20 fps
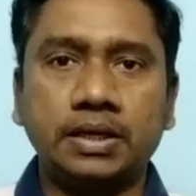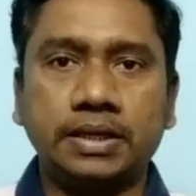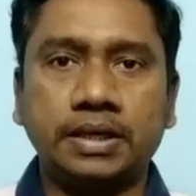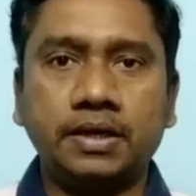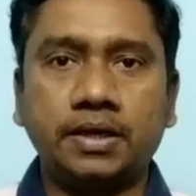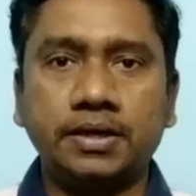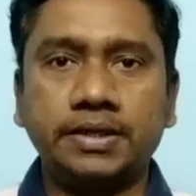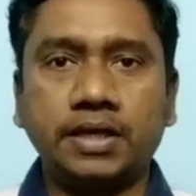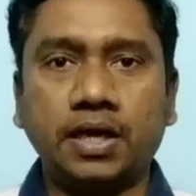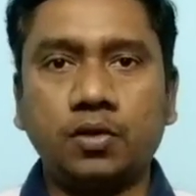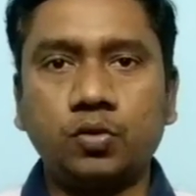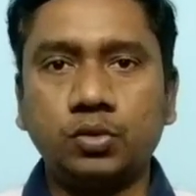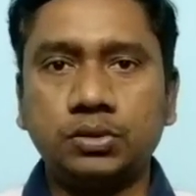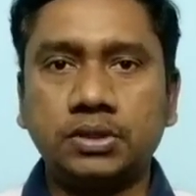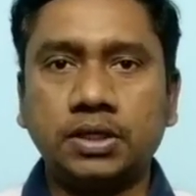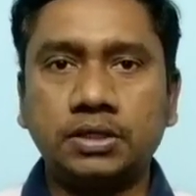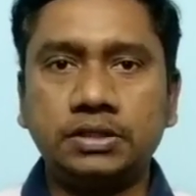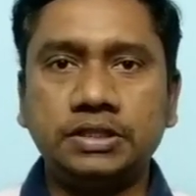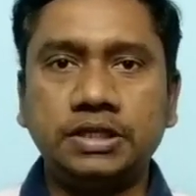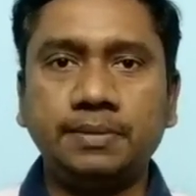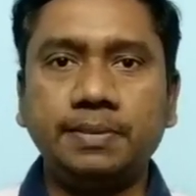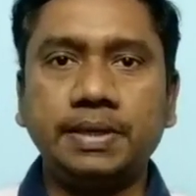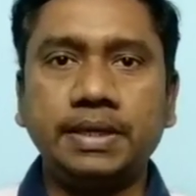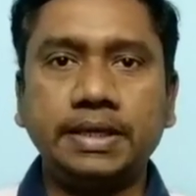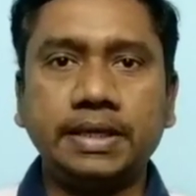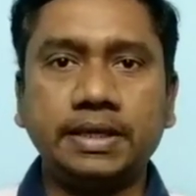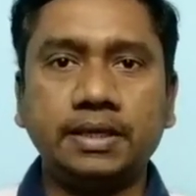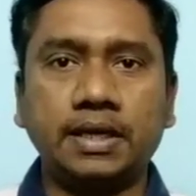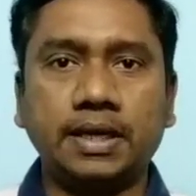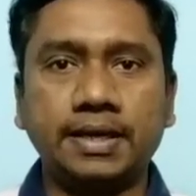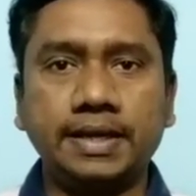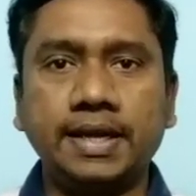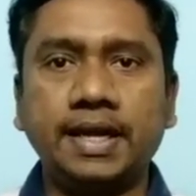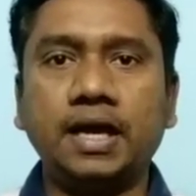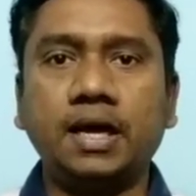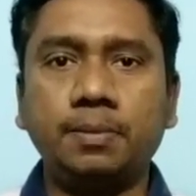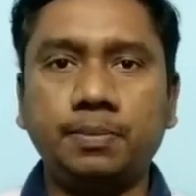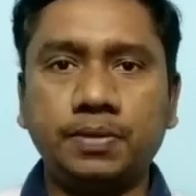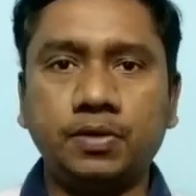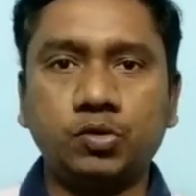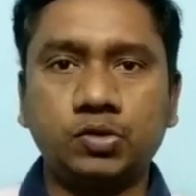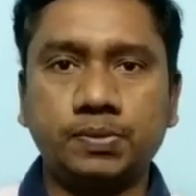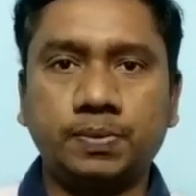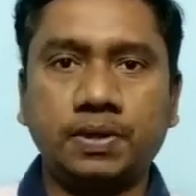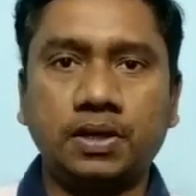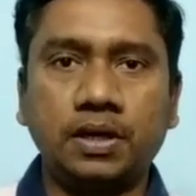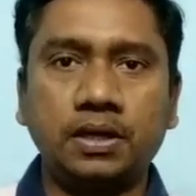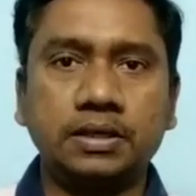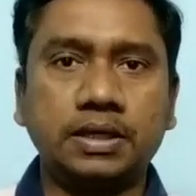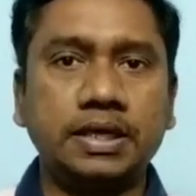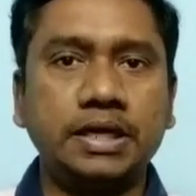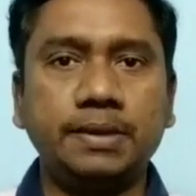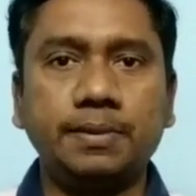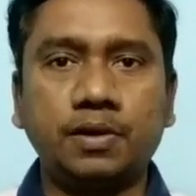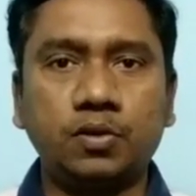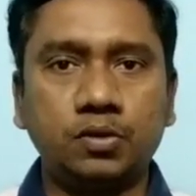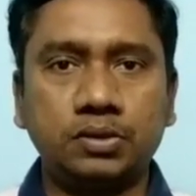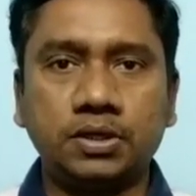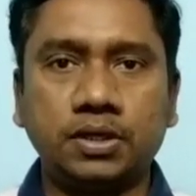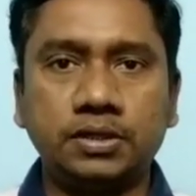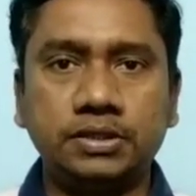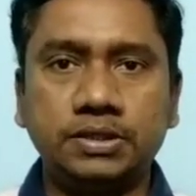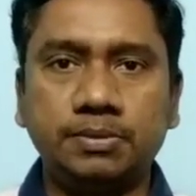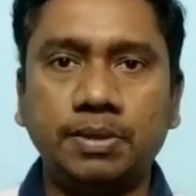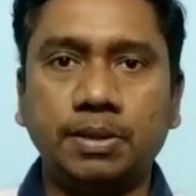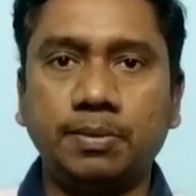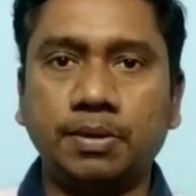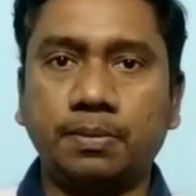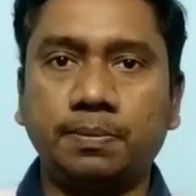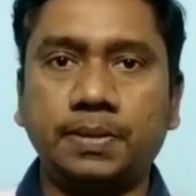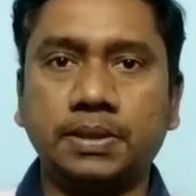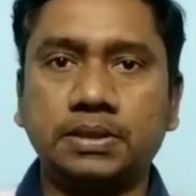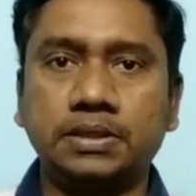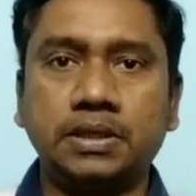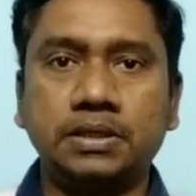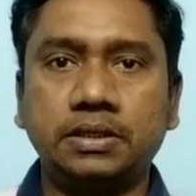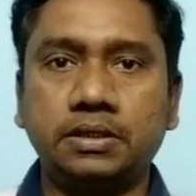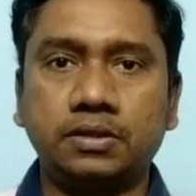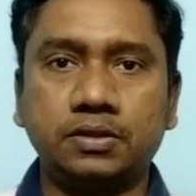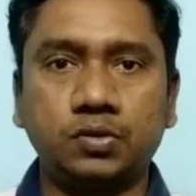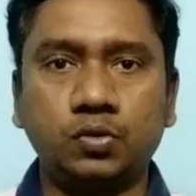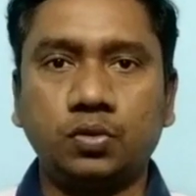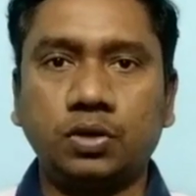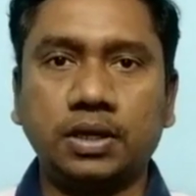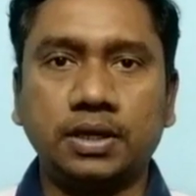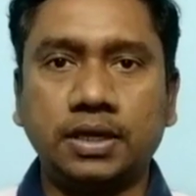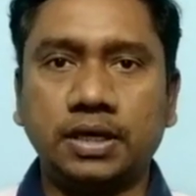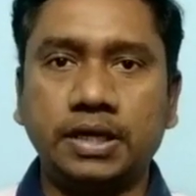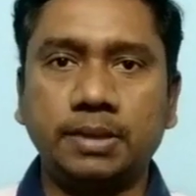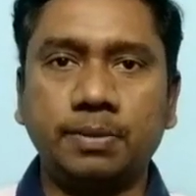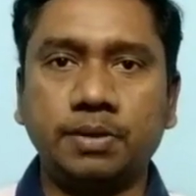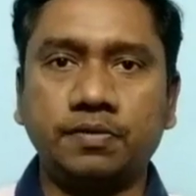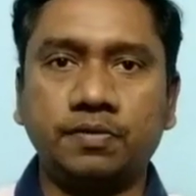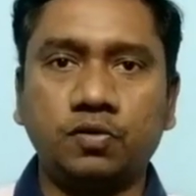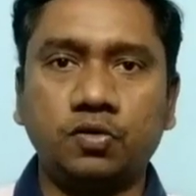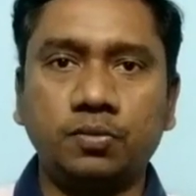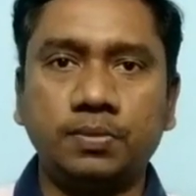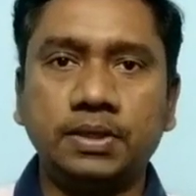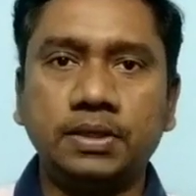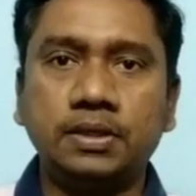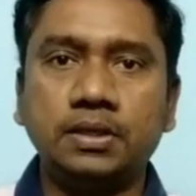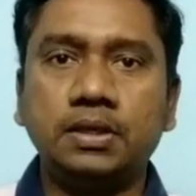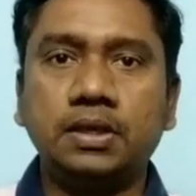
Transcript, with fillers: ஏன்னா அறுபத்தி நாலு ஜிபி இன்றைக்கி நிறைய ஆப் யூஸ் பண்ணால் கண்டிப்பாக அறுபத்தி நாலு ஜிபி நமக்கு பத்தாதுன்ற சூழ்நிலை கண்டிப்பாக வரும்